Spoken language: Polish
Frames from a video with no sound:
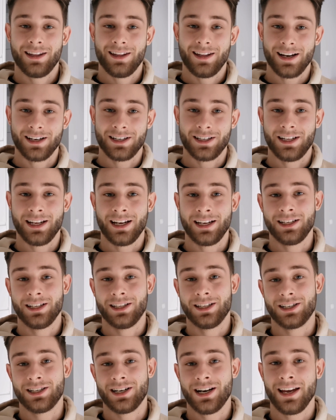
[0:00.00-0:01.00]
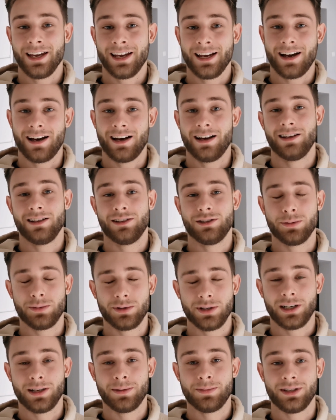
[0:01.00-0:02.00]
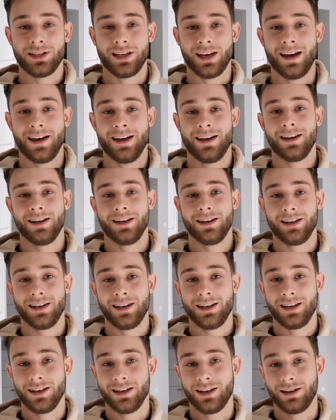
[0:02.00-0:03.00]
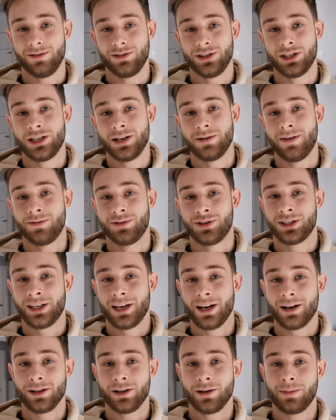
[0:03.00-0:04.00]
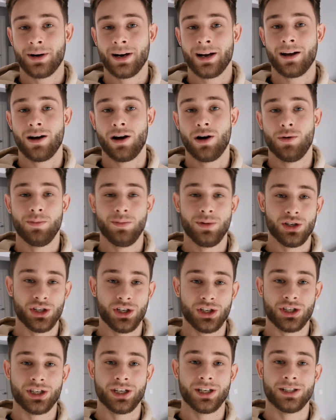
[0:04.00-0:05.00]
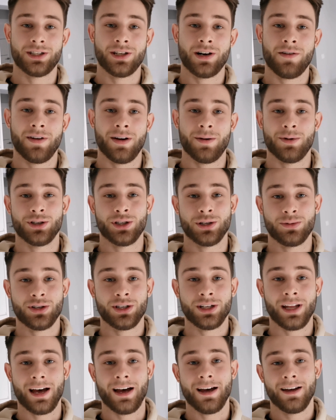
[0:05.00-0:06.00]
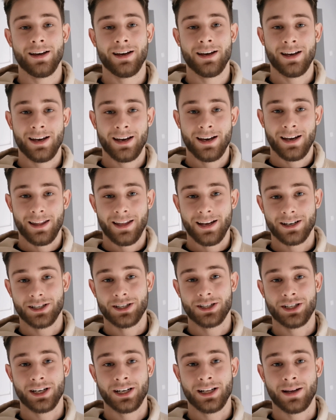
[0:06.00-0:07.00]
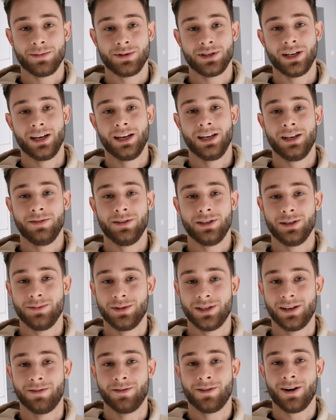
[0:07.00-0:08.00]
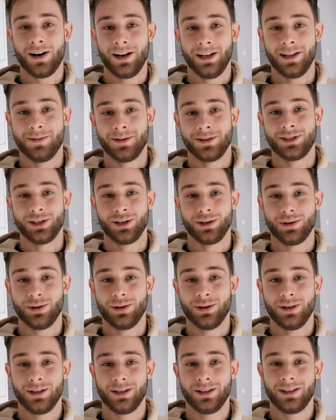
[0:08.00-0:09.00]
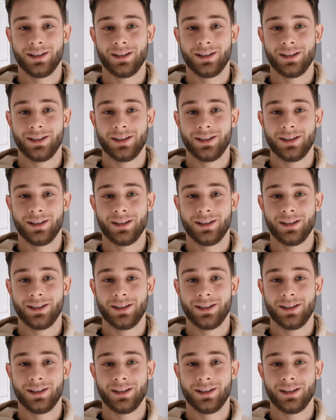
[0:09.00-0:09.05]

Także dajcie też lajka, subskrypcję i życzę Wam wszystkiego dobrego. Mi życzcie zdrowia, bo się przyda. Także żegnam się i widzimy się w kolejnym odcinku.